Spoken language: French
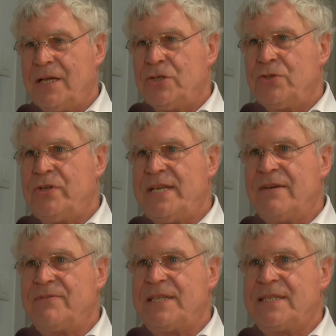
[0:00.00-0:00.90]

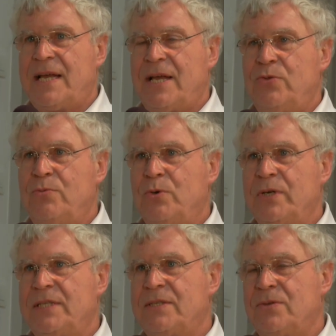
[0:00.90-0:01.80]
Julien, vous êtes un
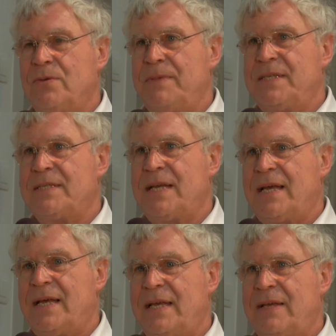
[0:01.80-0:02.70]
humoriste
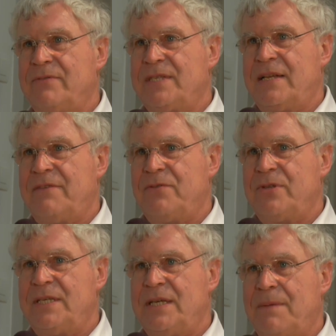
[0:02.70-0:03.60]
messin et vous allez
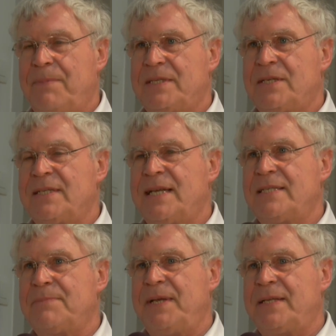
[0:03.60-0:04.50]
venir présenter
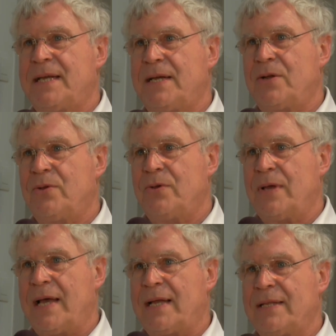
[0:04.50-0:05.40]
un
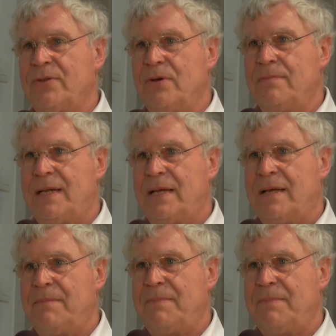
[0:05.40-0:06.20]
spectacle à Cattenom, à la